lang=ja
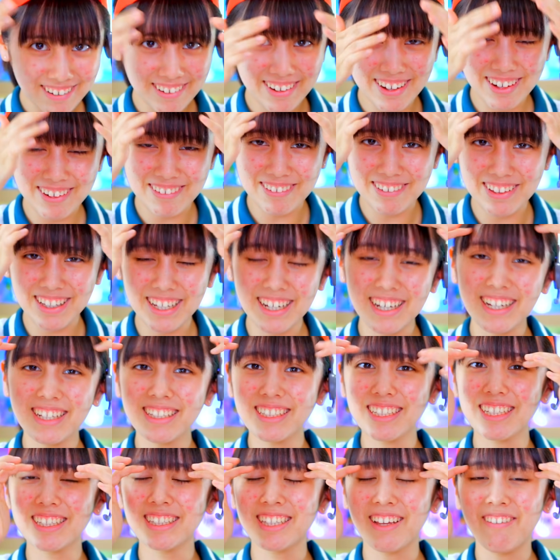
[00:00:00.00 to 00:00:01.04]
これこんな
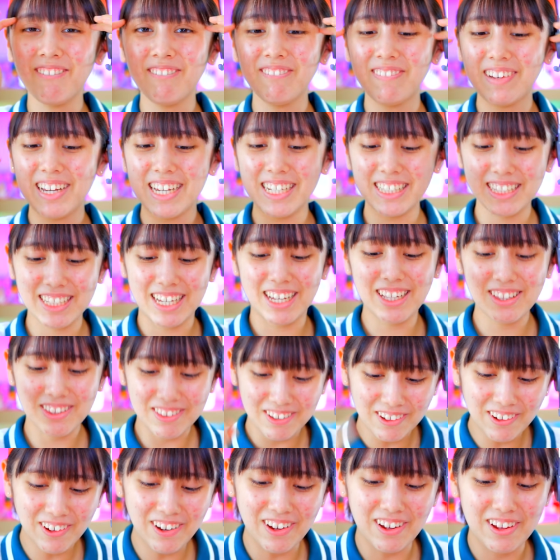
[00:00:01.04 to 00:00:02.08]
感じでサンバイザー
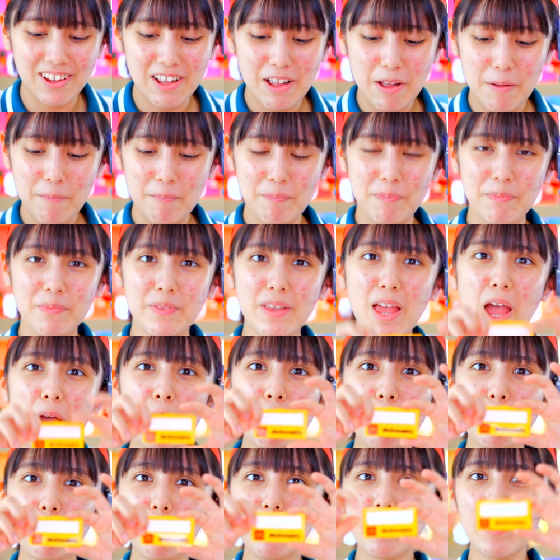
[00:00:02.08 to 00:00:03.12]
と
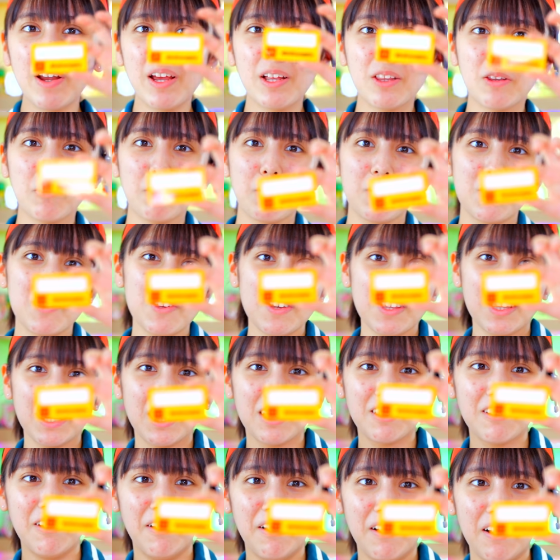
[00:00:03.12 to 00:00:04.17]
ネームプレートもついて
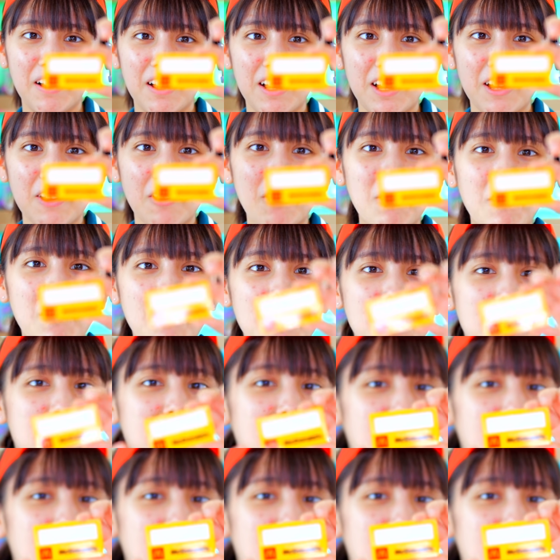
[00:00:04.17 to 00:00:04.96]
んの。ここに